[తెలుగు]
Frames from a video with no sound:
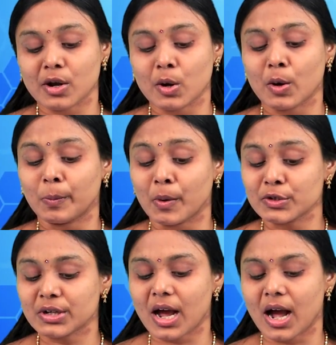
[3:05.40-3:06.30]
విషయంలో
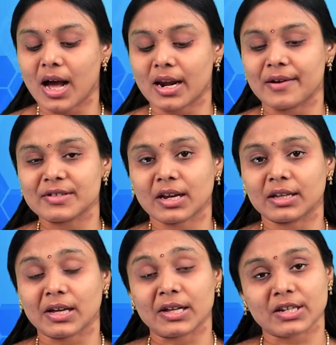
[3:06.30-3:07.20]
పౌష్టికాహార
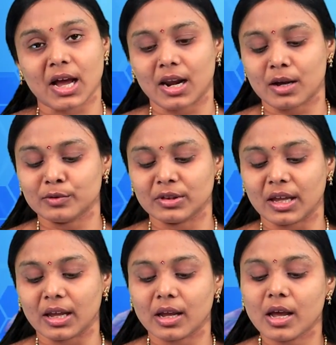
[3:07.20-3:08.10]
ఆవశ్యకత చాలా
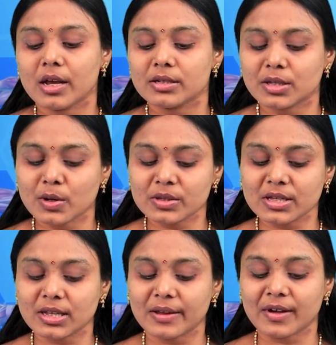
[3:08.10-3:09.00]
ఉంది
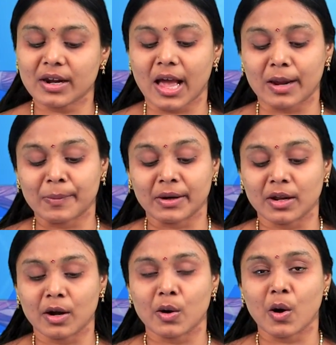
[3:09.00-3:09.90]
సిరోసిస్ లివర్
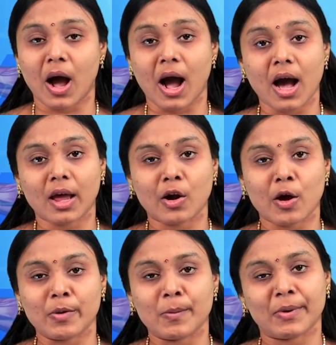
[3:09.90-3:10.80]
ఏర్పడటంలో ఆహార
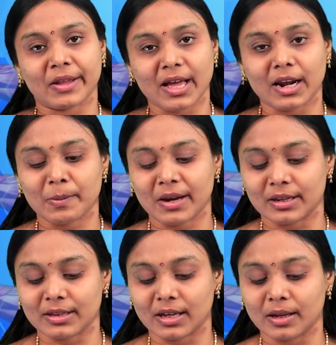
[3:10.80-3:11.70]
లోపం
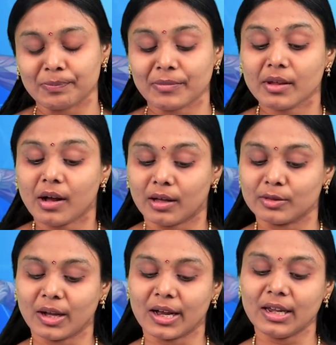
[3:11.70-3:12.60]
ప్రధానమైనది
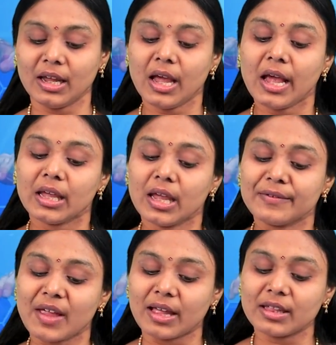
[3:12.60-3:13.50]
అందుకని ఈ
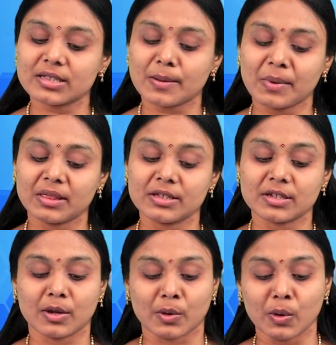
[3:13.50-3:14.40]
వ్యాధికి
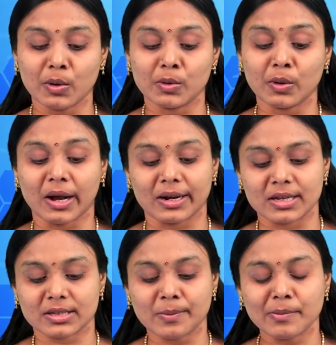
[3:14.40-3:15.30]
సంబంధించిన రోగులు
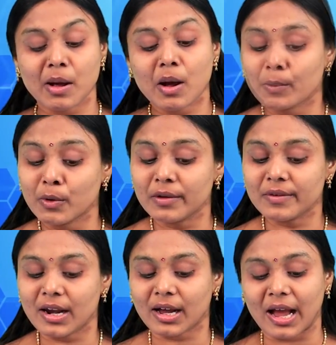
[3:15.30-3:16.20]
కనీసం మూడు
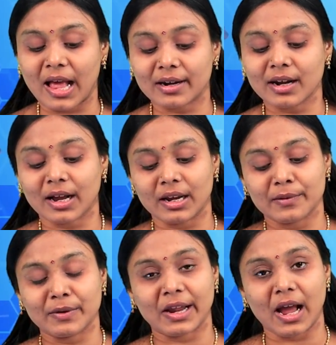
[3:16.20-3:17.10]
వేల క్యాలరీలు
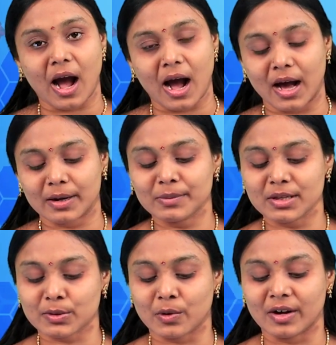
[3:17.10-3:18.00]
కలిగి ఉండే ఆహారం
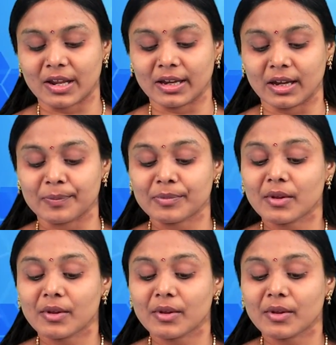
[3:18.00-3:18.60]
తీసుకోవాలి